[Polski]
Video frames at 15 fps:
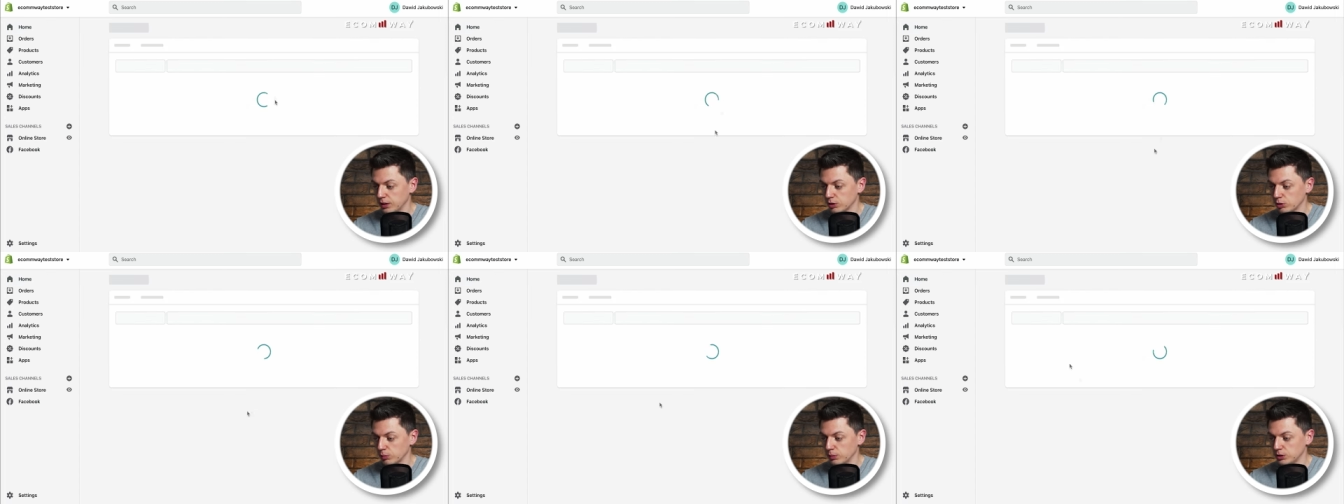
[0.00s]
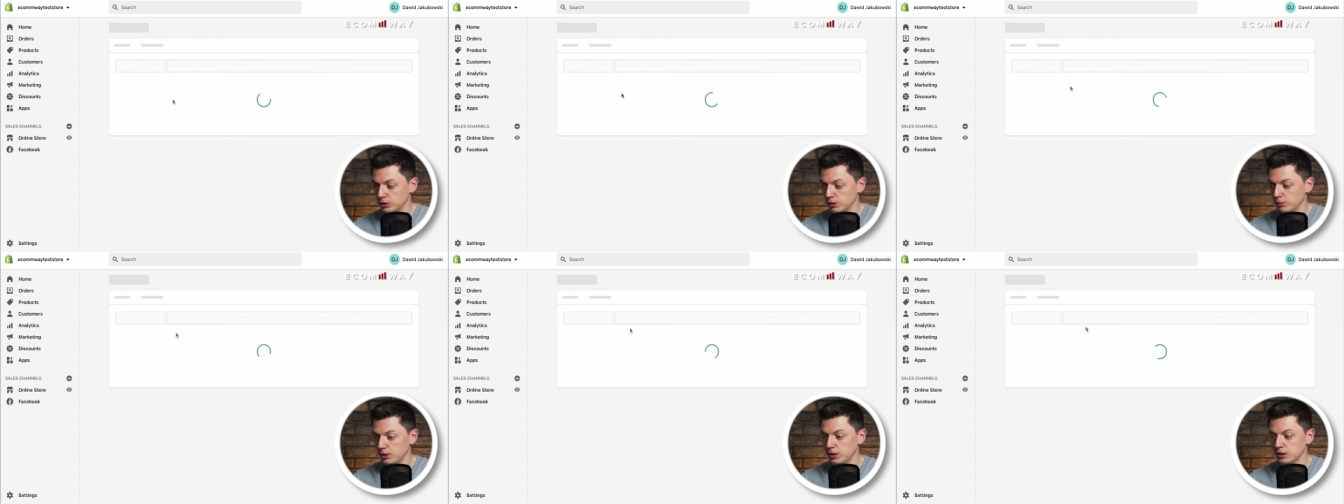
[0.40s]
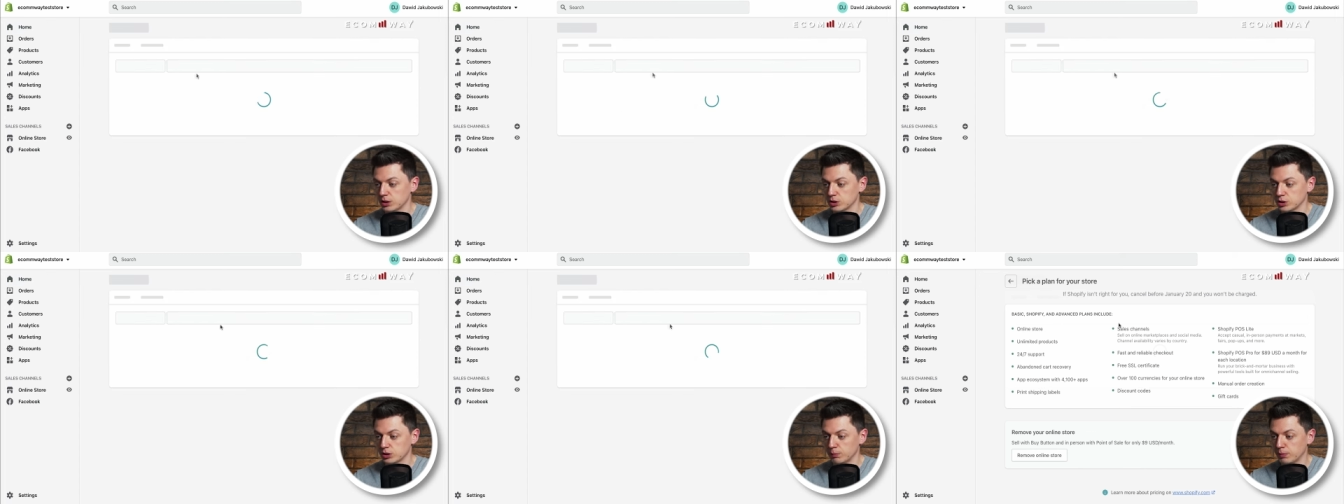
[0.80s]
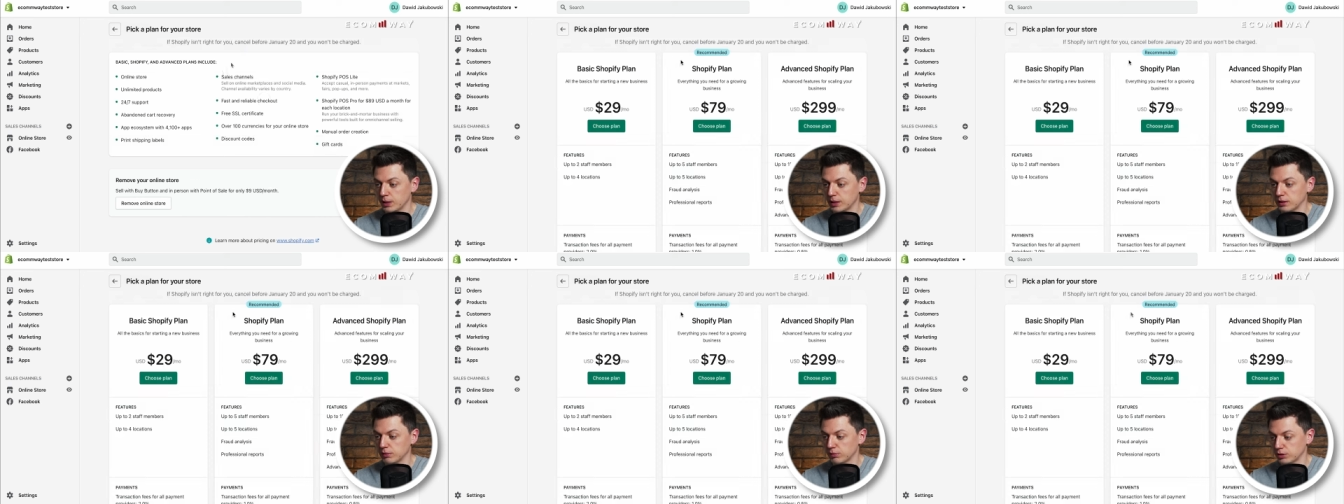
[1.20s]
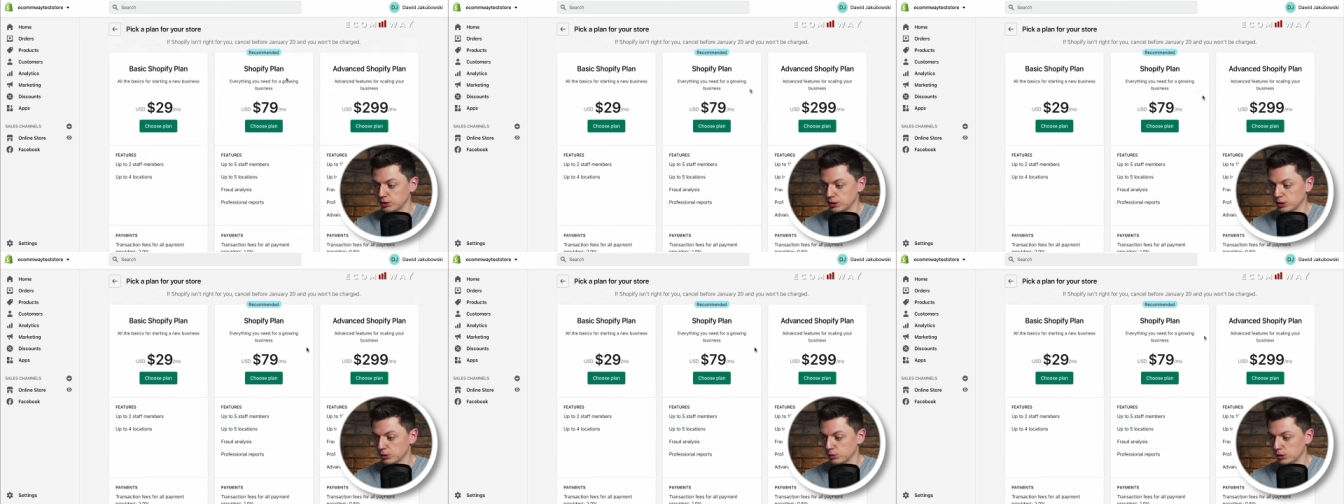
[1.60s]
to będziemy mieli te trzy plany
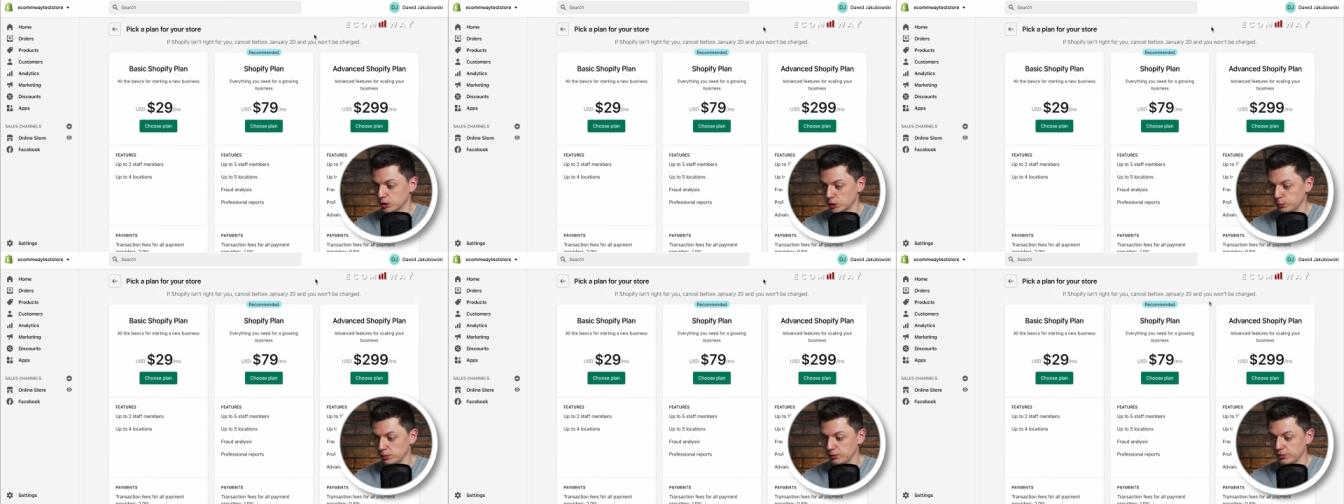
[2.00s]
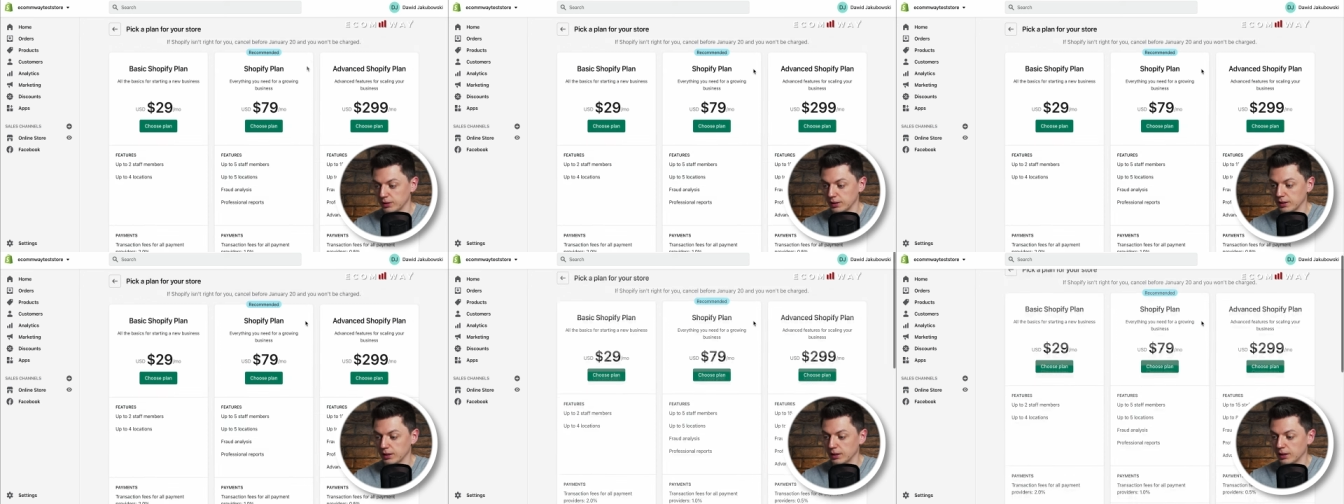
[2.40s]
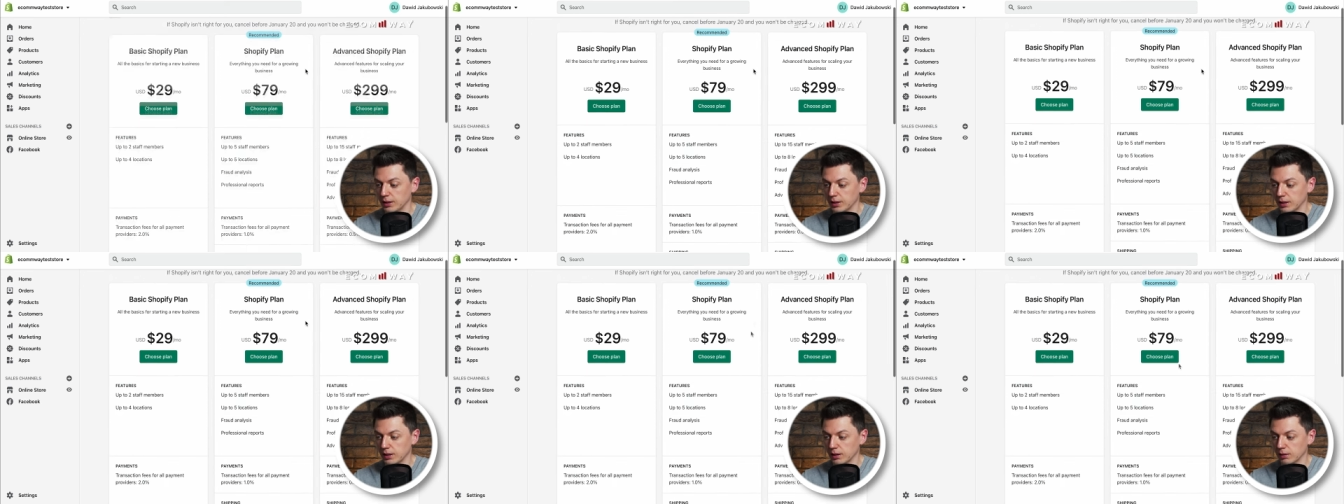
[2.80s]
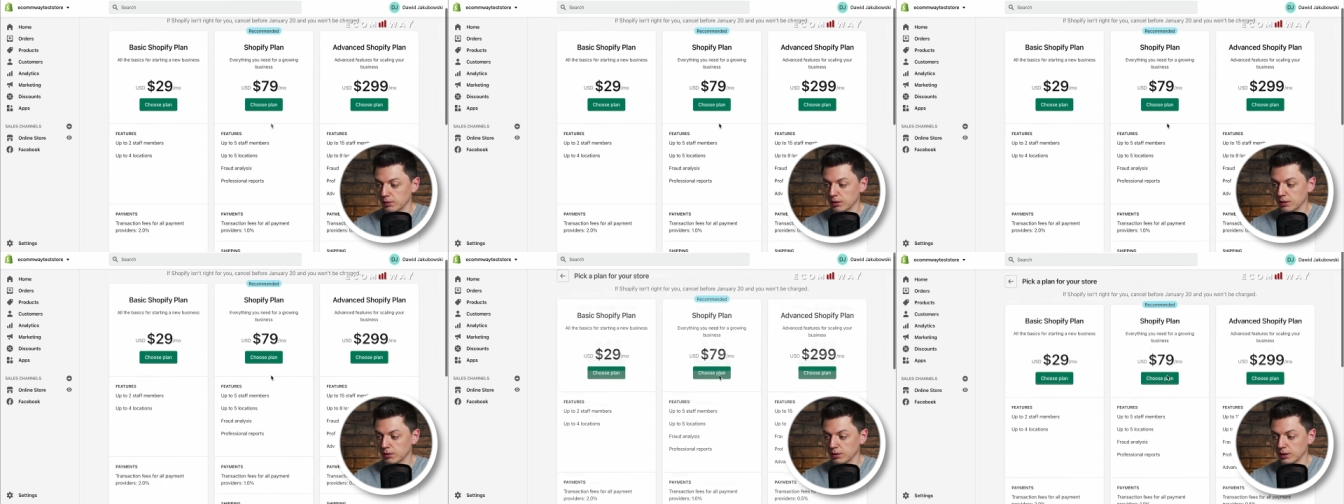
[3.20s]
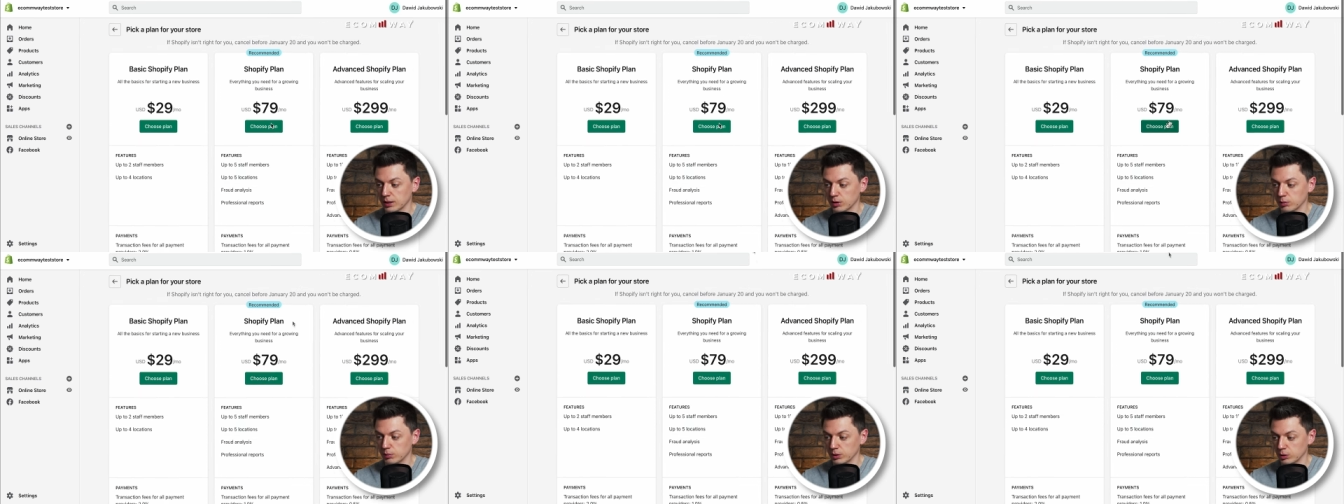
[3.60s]
właśnie, które Shopify a,
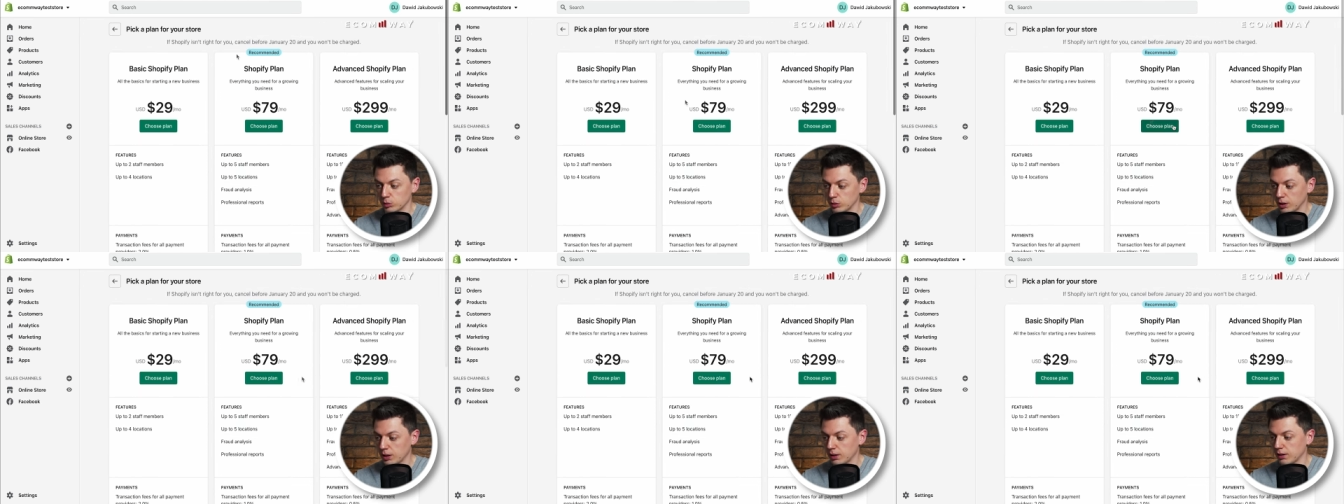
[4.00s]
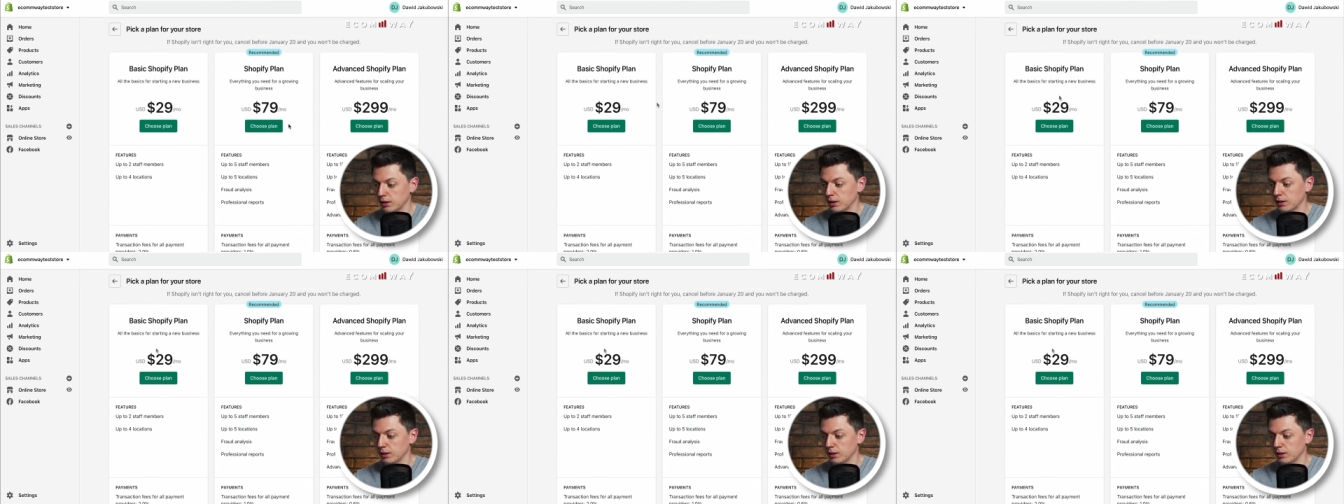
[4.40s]
rekomenduje.